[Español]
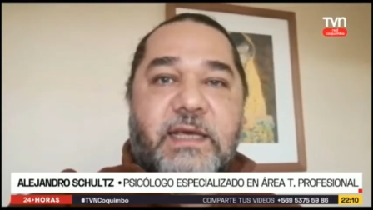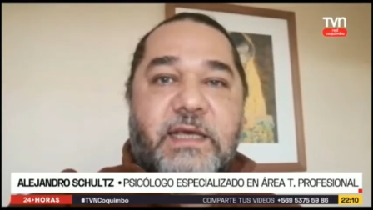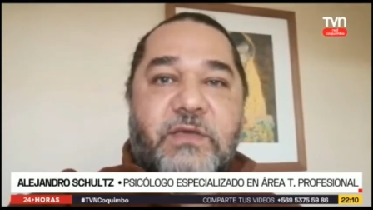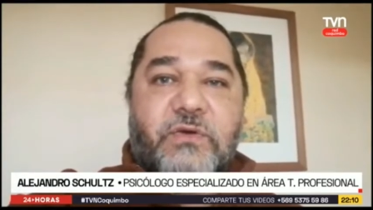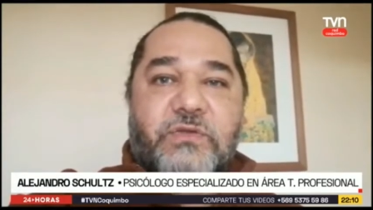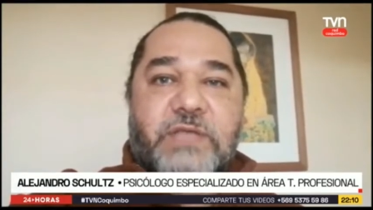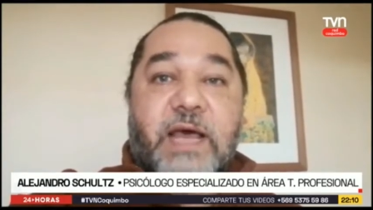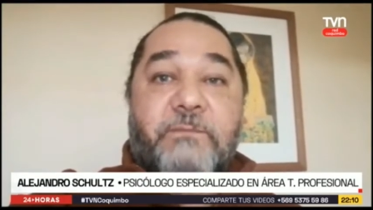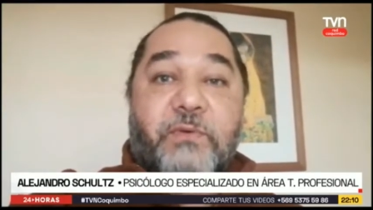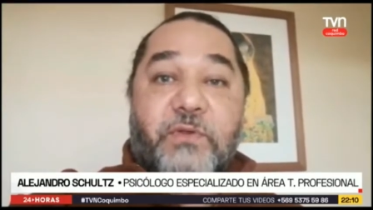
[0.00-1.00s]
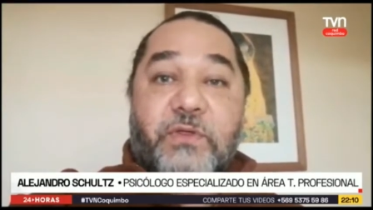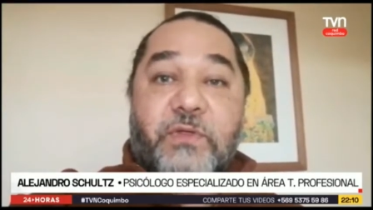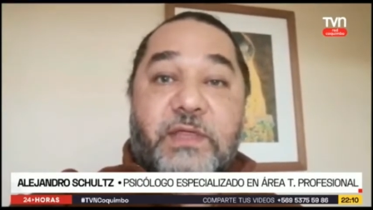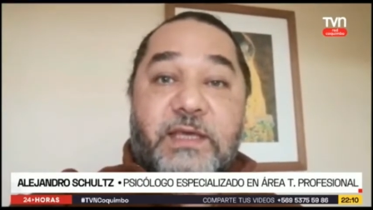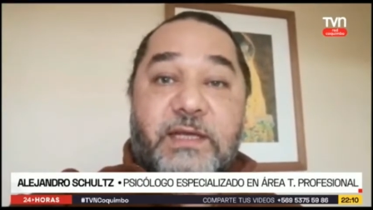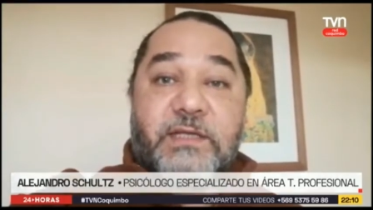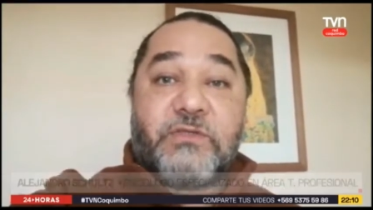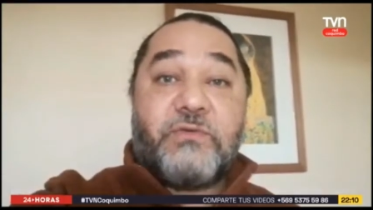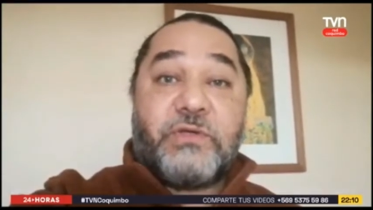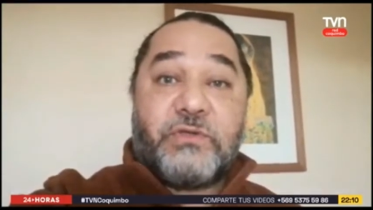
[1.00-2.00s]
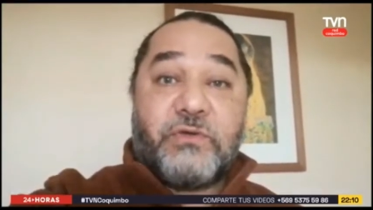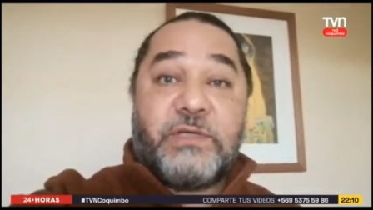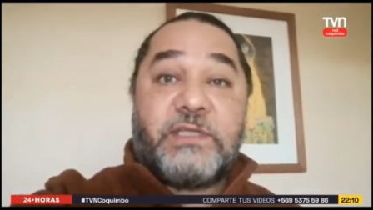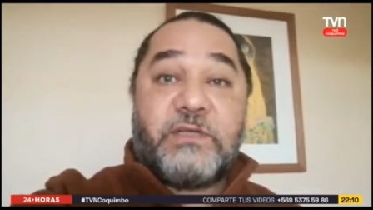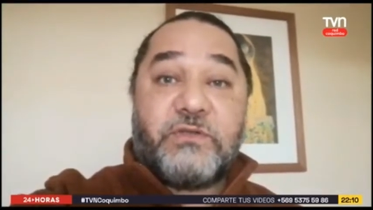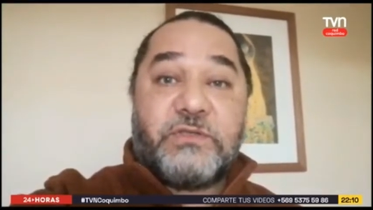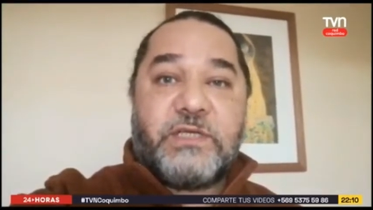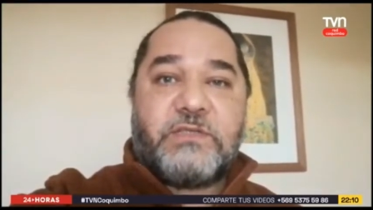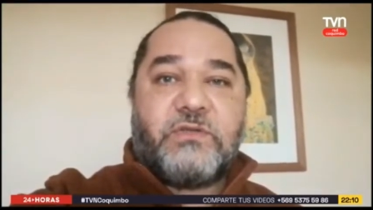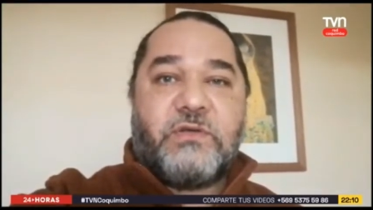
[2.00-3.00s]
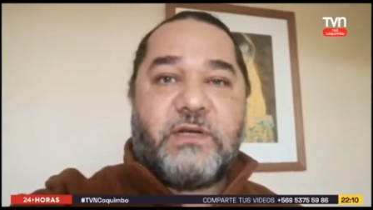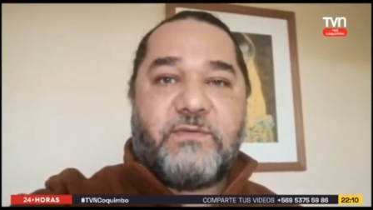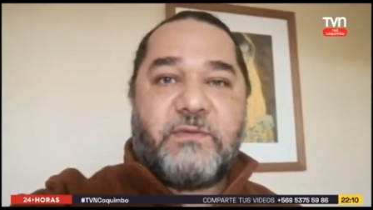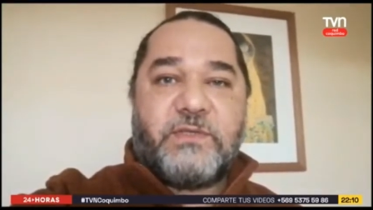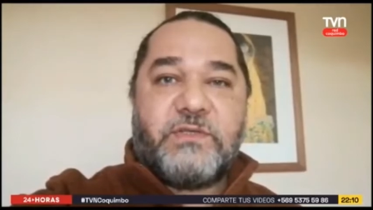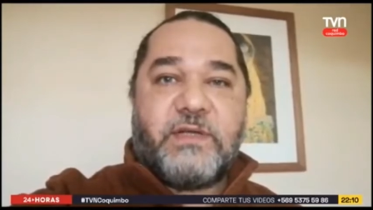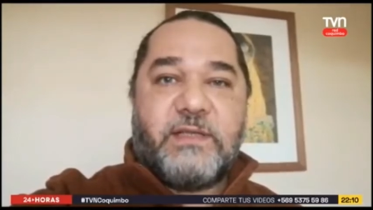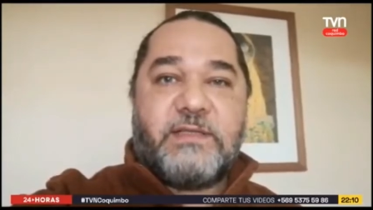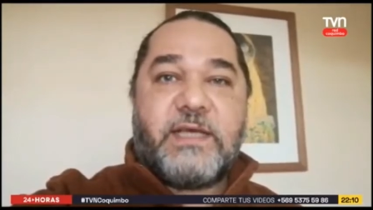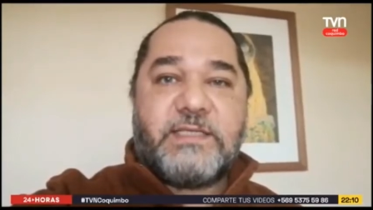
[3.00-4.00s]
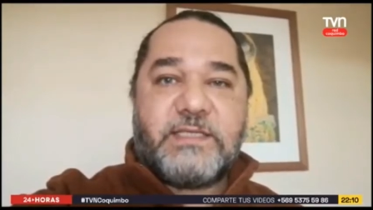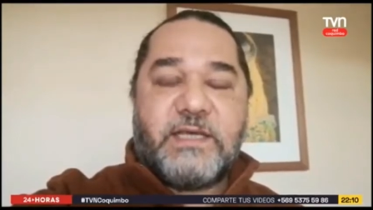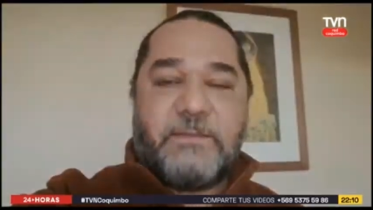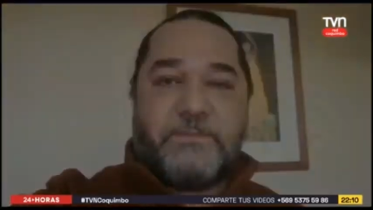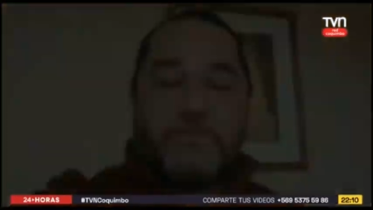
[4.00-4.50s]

ellos han podido adquirir, sobre todo en este contexto de la formación a distancia.